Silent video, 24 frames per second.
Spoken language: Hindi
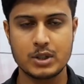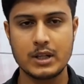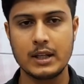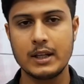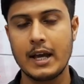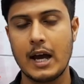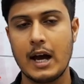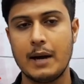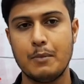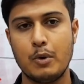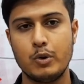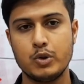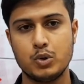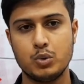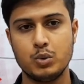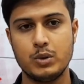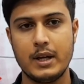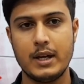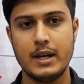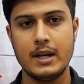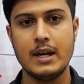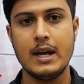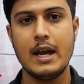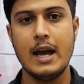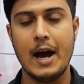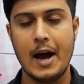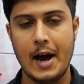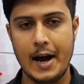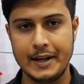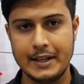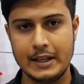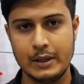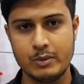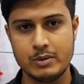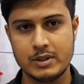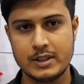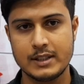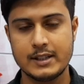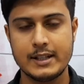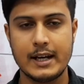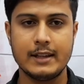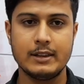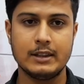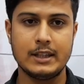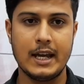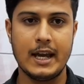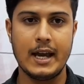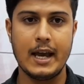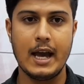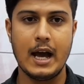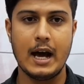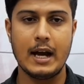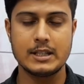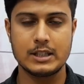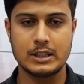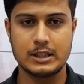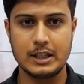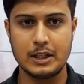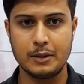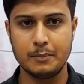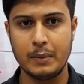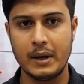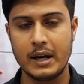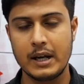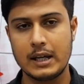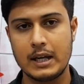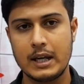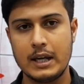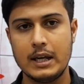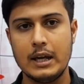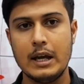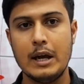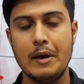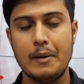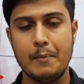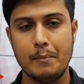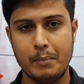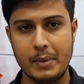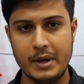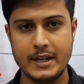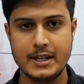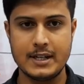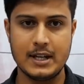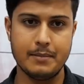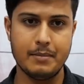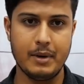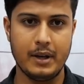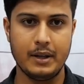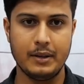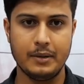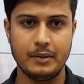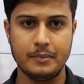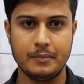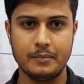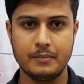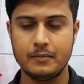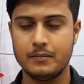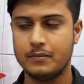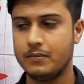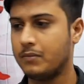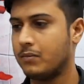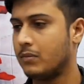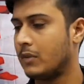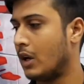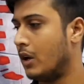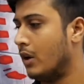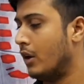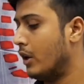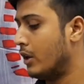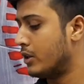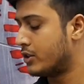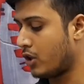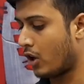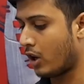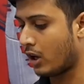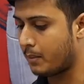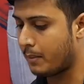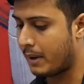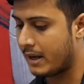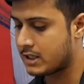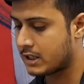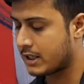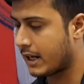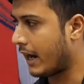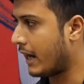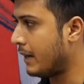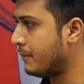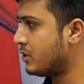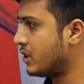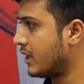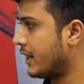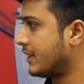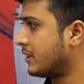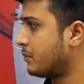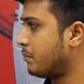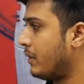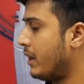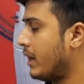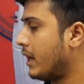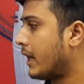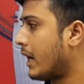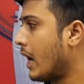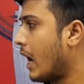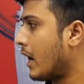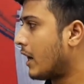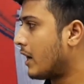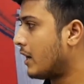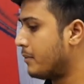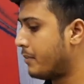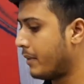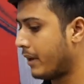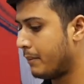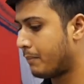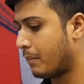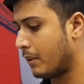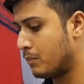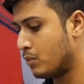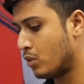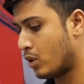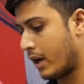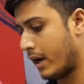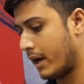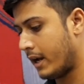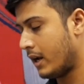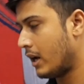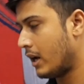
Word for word: सिंह यहाँ मौजूद हैं आइए उनसे जानते हैं आज दिन भर की बड़ी खबरें सौरभ आज क्राइम जगत में क्या खबरें प्रमुख हैं